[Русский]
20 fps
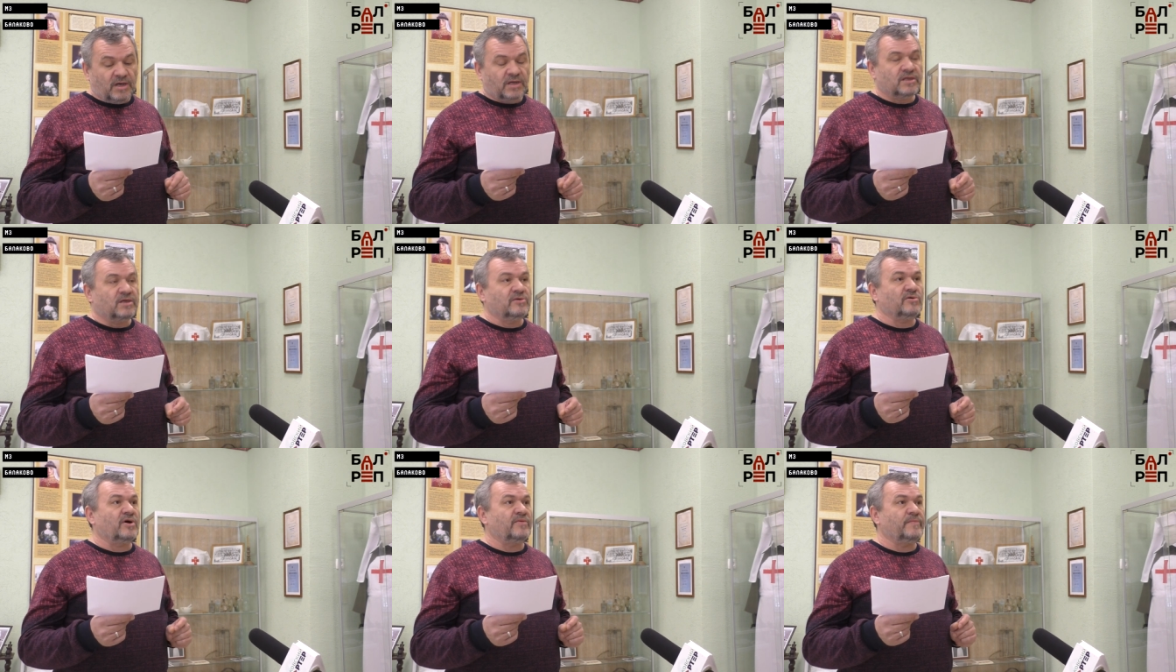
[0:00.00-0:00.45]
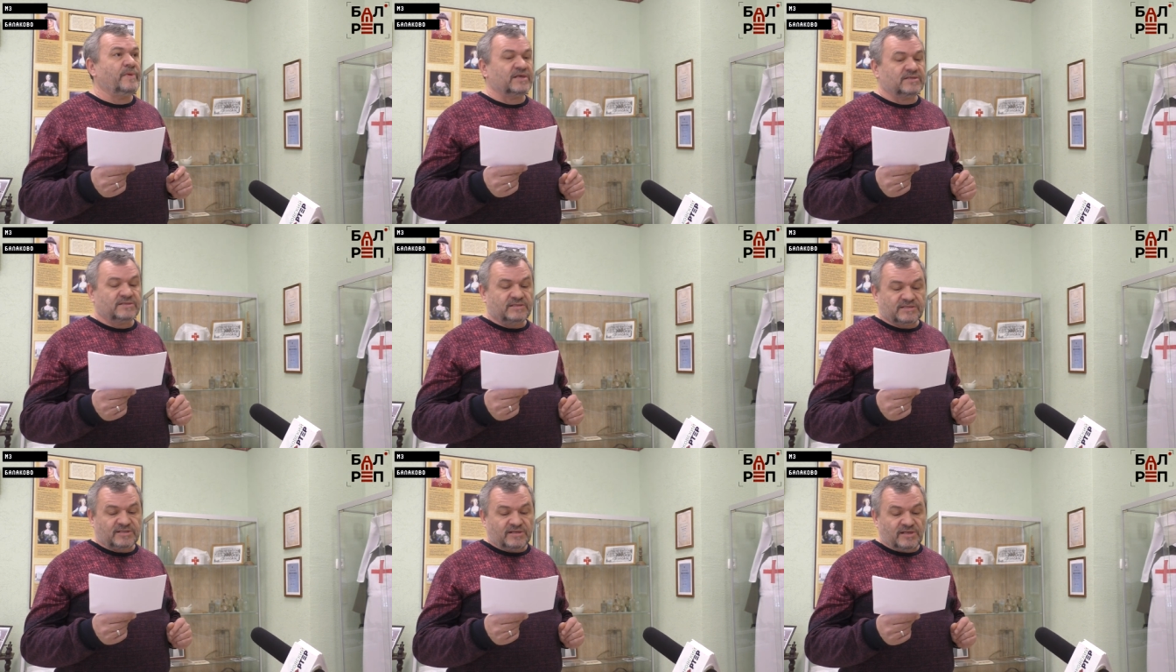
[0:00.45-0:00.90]
На его
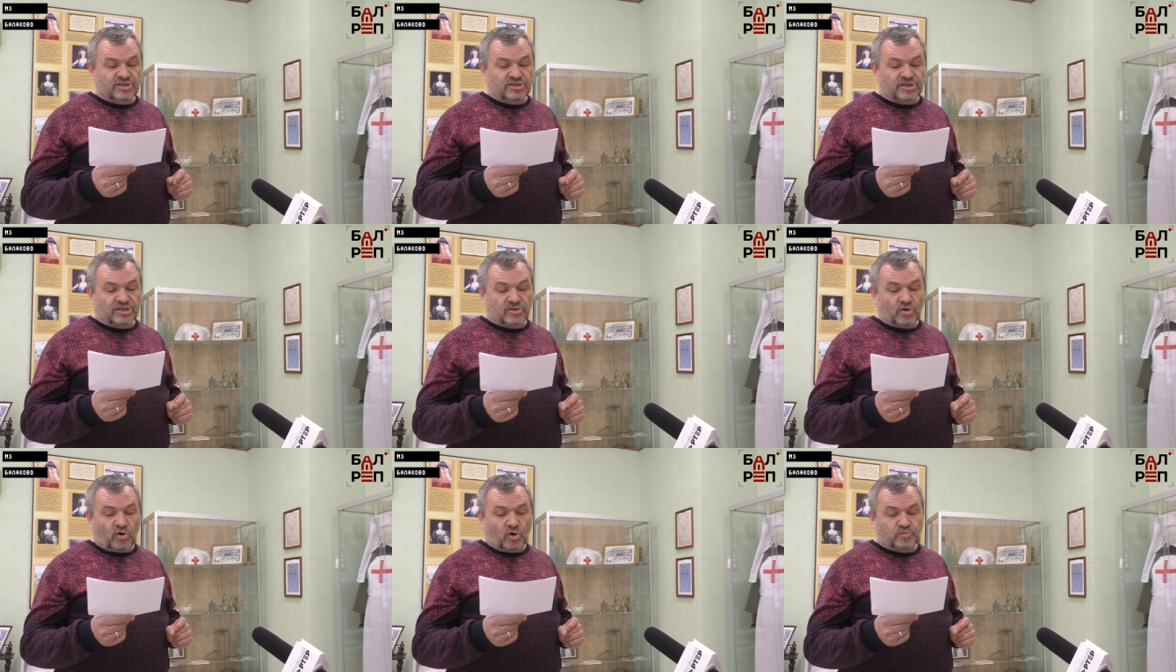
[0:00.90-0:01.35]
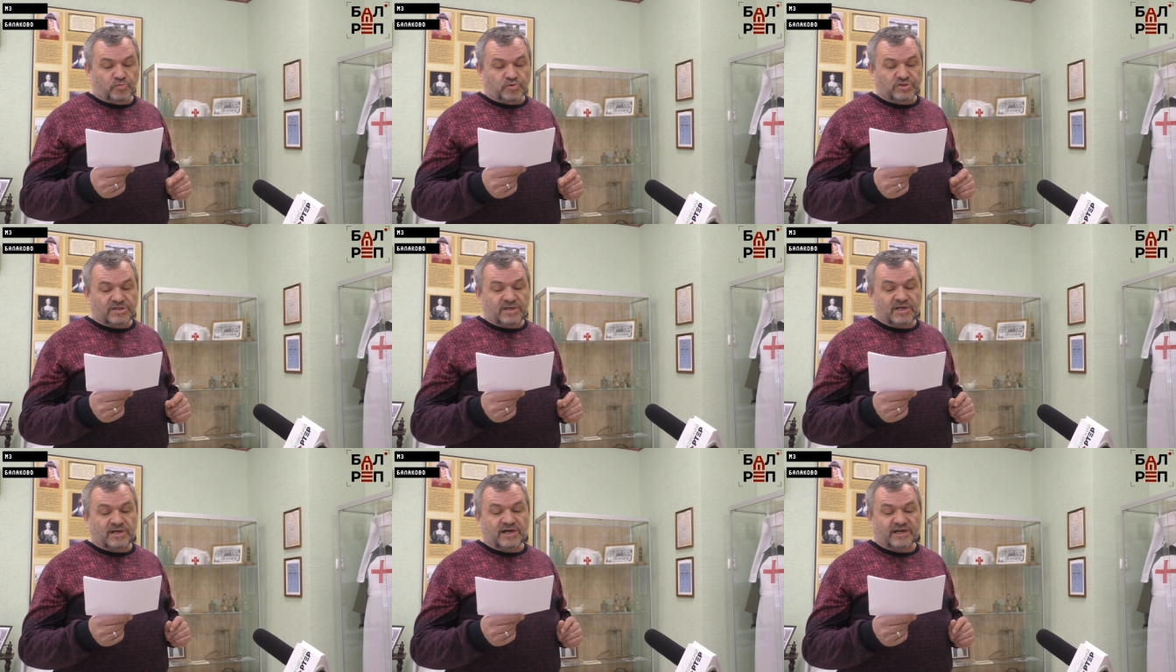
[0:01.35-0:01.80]
обязанности лежит
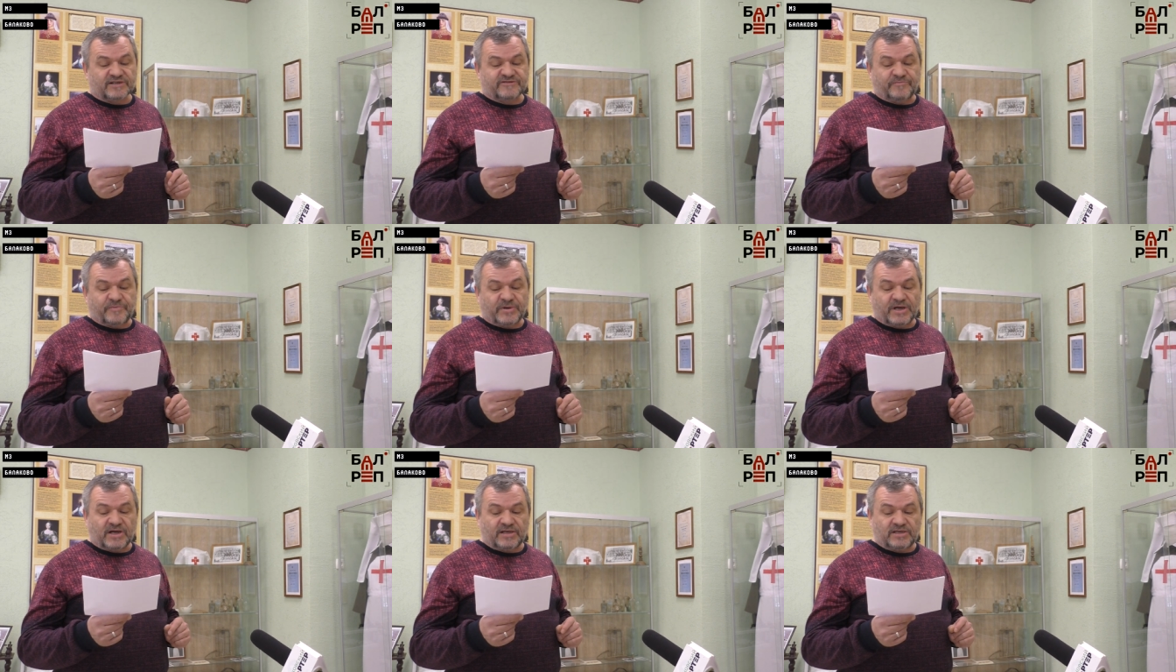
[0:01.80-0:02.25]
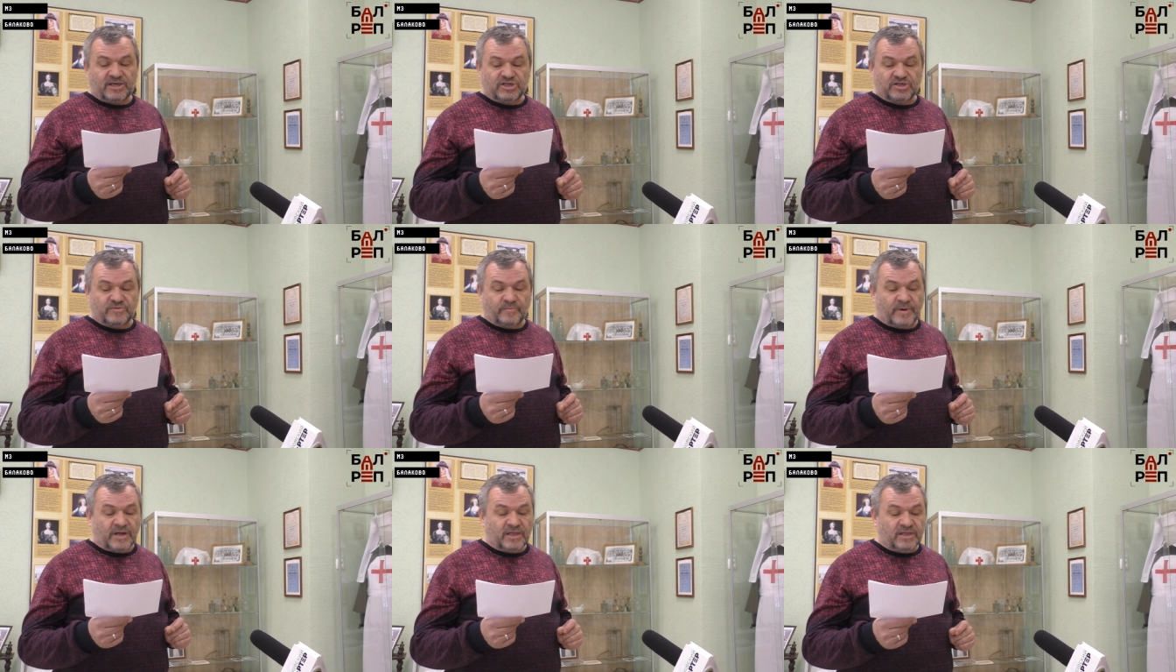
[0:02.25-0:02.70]
отпуск лекарств
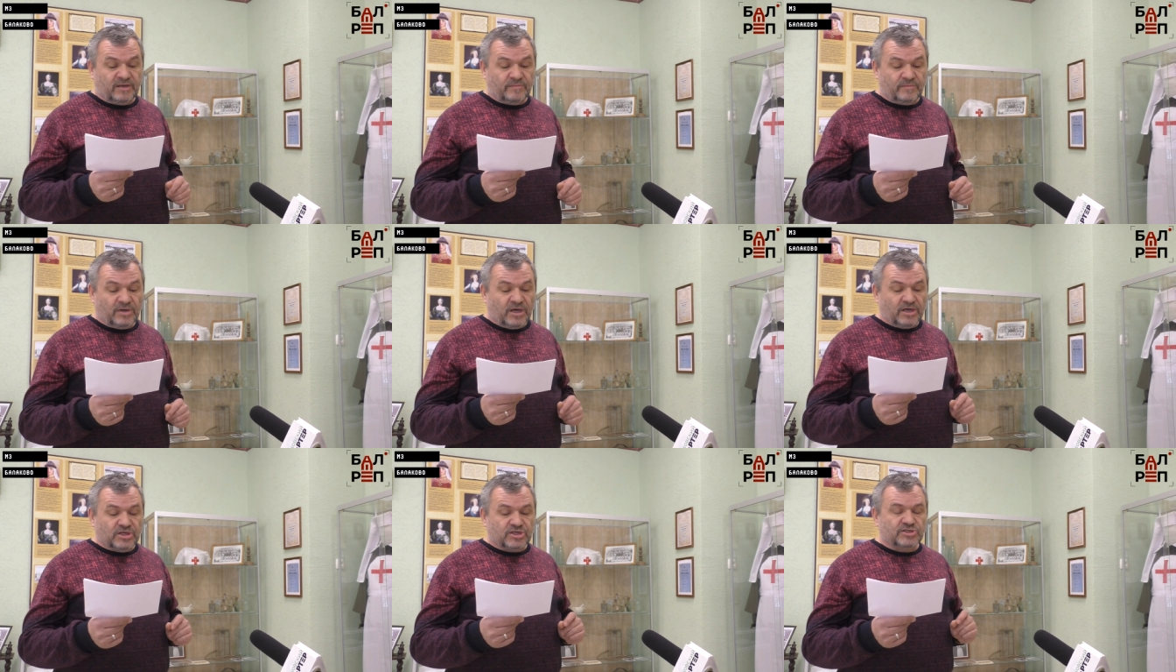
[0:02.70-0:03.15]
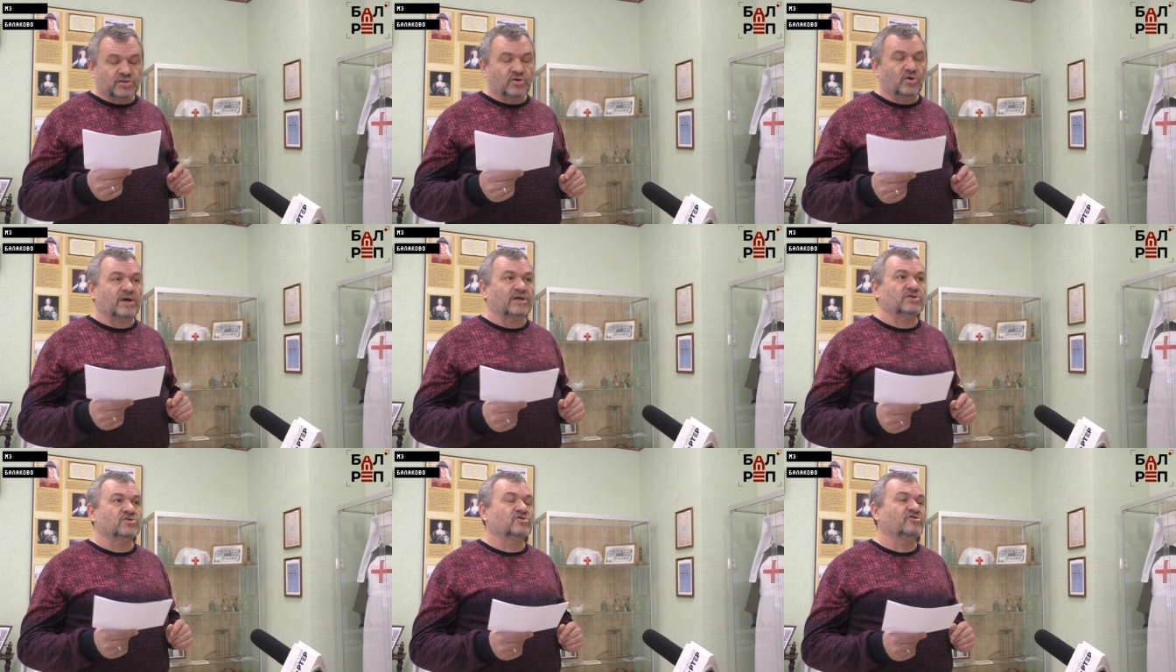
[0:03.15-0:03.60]
приходящим больным, число
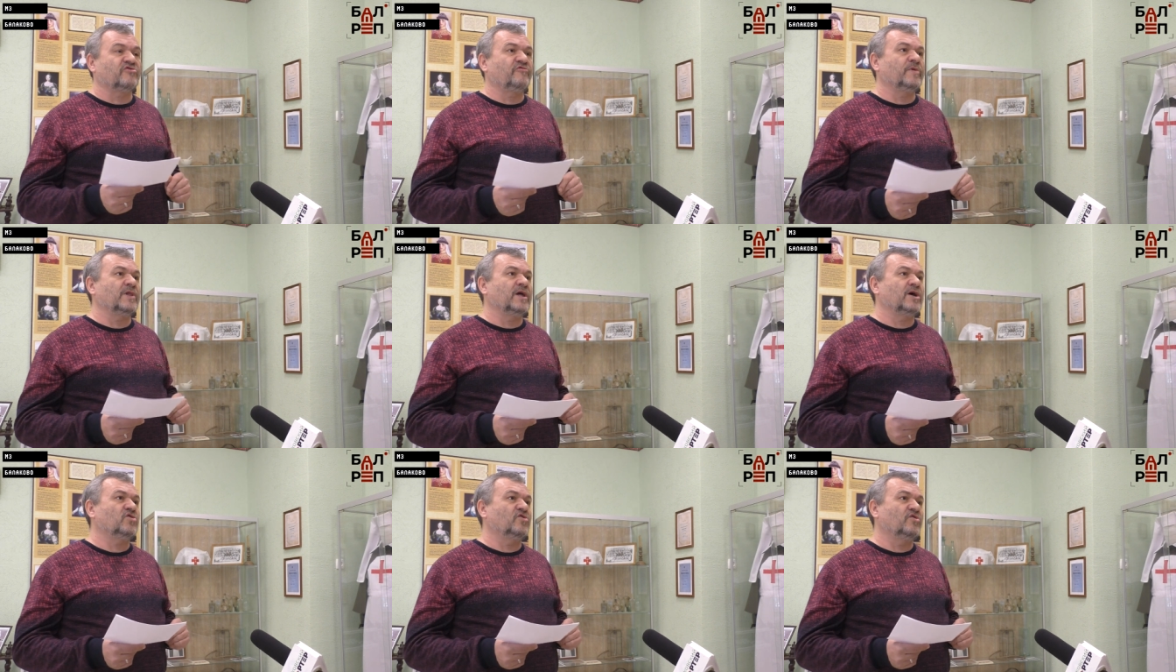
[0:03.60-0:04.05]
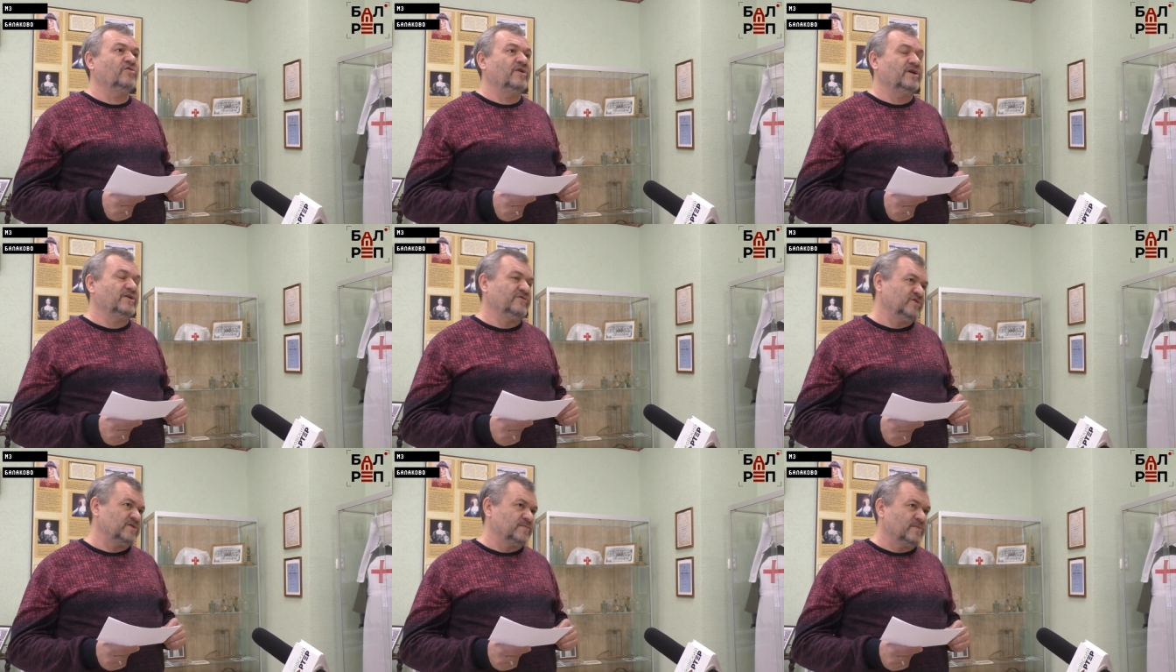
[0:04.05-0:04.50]
которых в Балакове
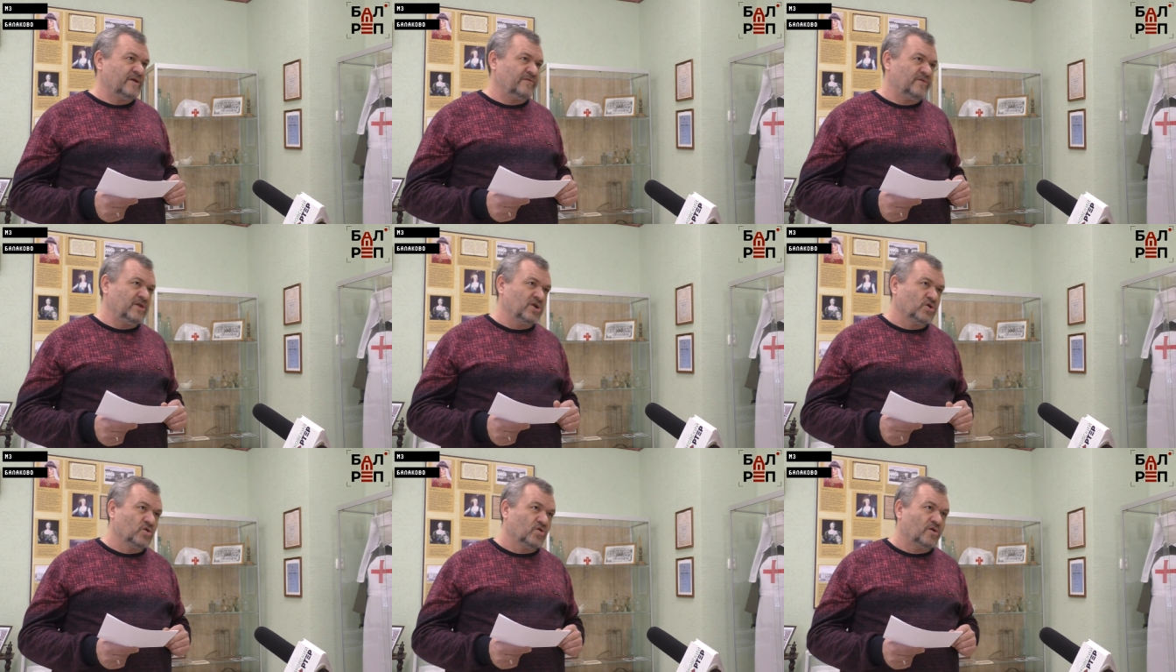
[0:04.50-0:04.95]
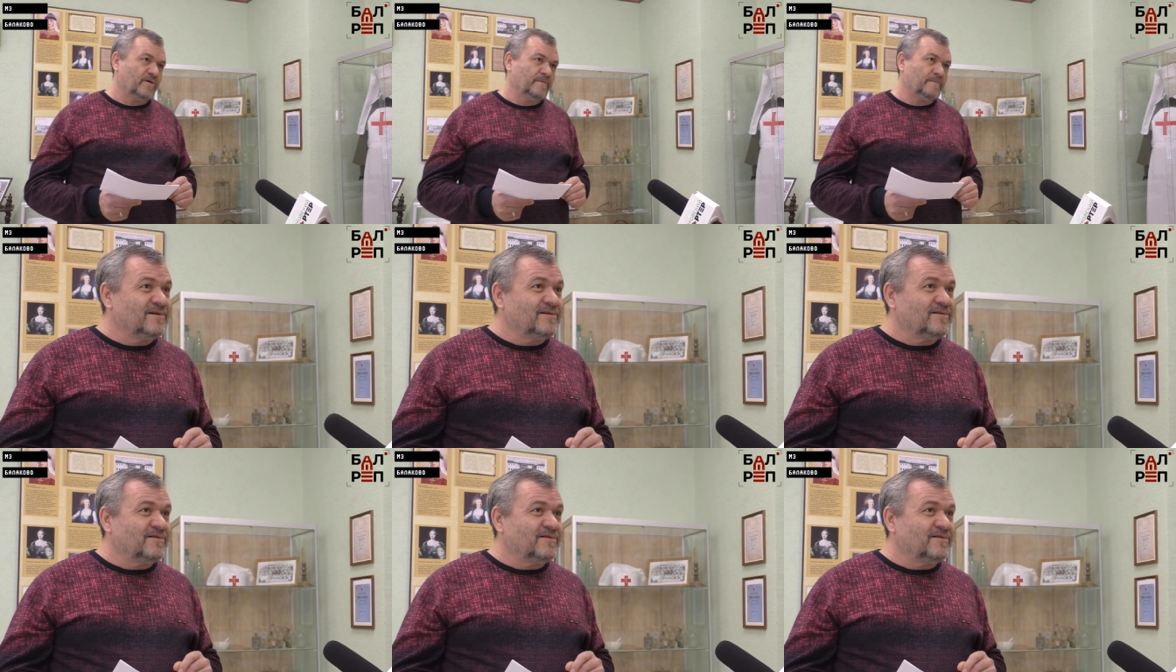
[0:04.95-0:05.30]
весьма велико.